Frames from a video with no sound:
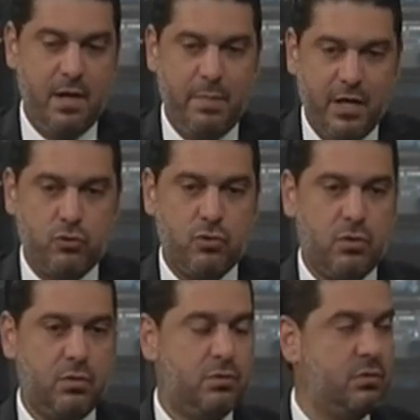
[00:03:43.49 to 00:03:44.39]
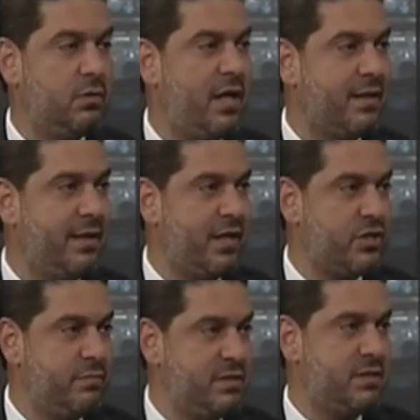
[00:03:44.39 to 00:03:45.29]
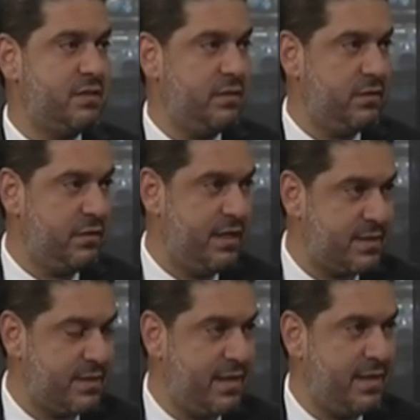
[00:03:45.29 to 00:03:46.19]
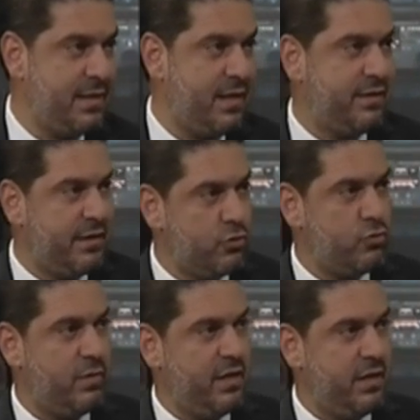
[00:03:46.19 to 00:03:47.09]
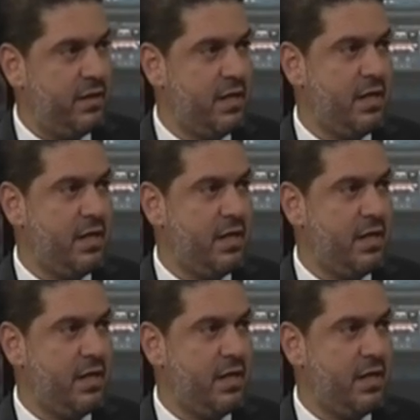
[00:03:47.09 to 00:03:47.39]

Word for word: pek çok e, arkadaşımız e, eskiden gelen tecrübeli